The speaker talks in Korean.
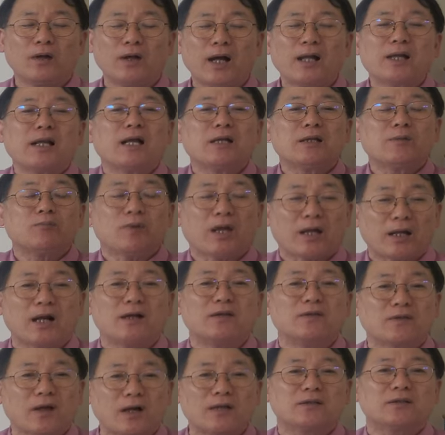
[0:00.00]
하나님
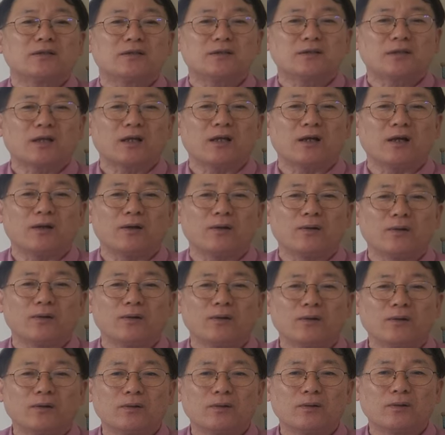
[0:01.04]
나라의 상징이잖아요.
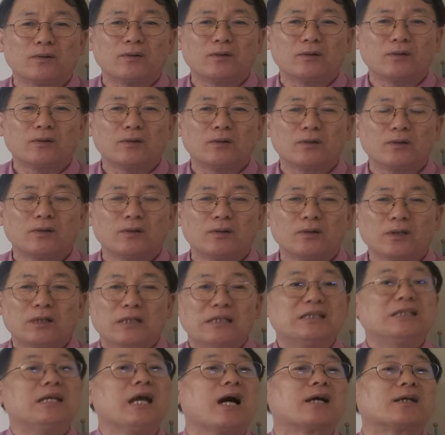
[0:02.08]

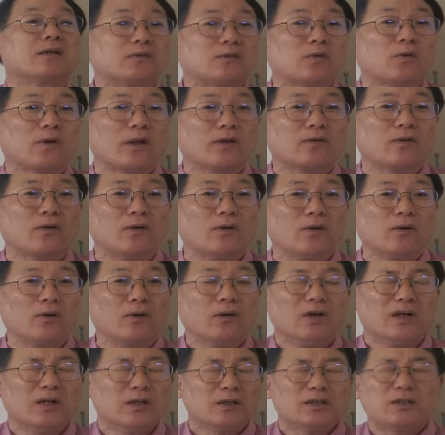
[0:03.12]
이야기 속에서